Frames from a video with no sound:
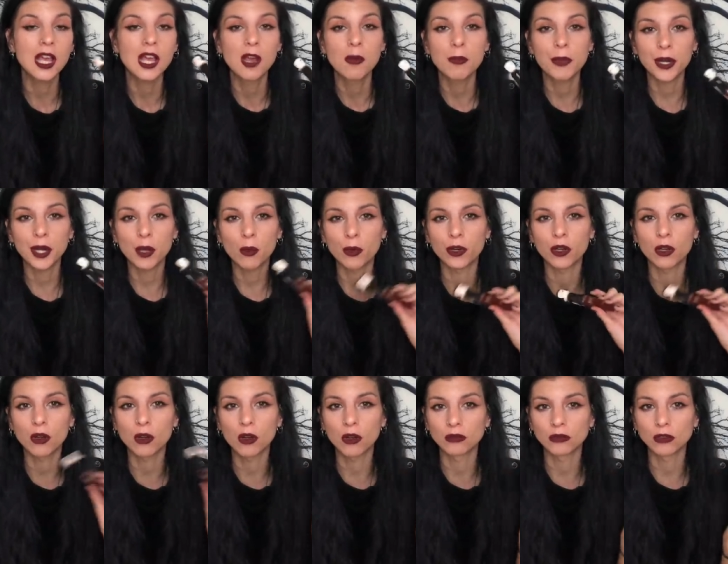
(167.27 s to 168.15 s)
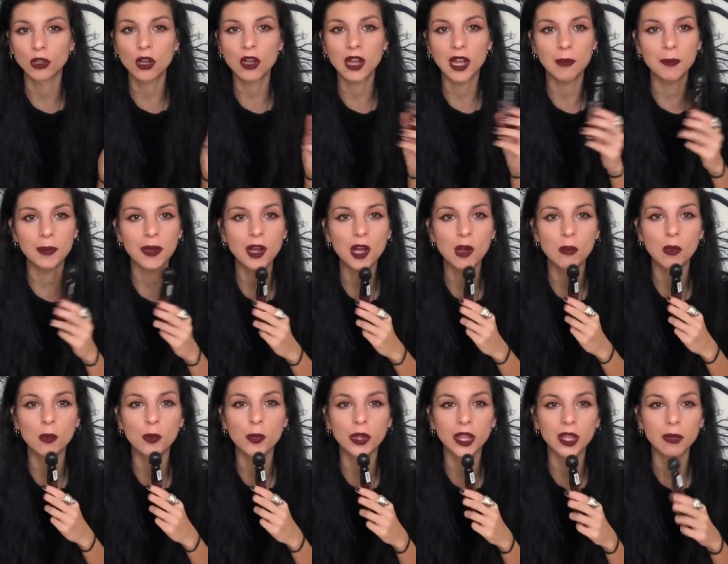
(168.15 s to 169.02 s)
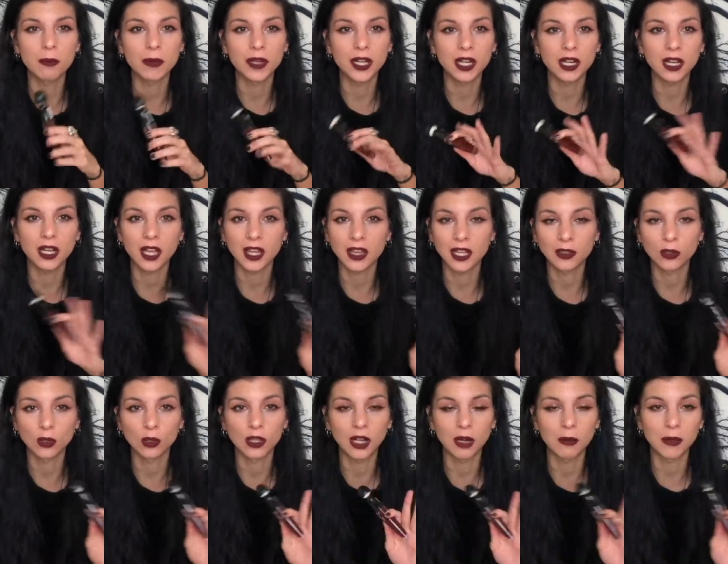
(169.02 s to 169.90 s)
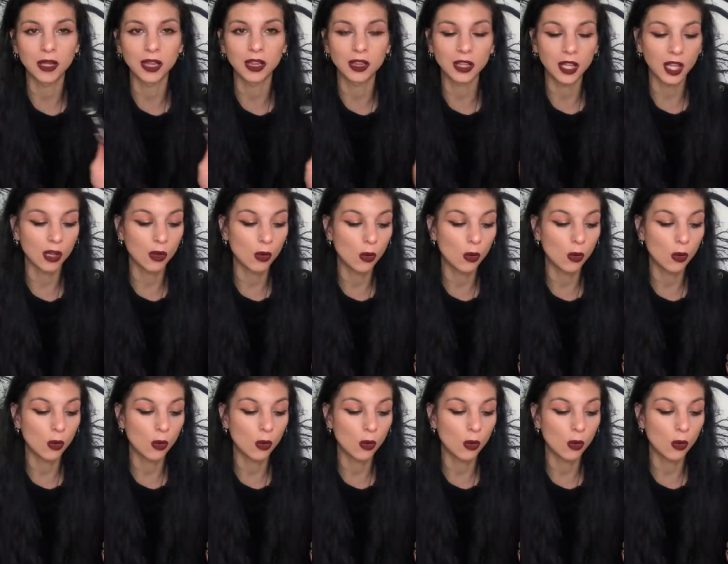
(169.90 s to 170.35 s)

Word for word: pero bueno, con dos capas como pueden ver queda totalmente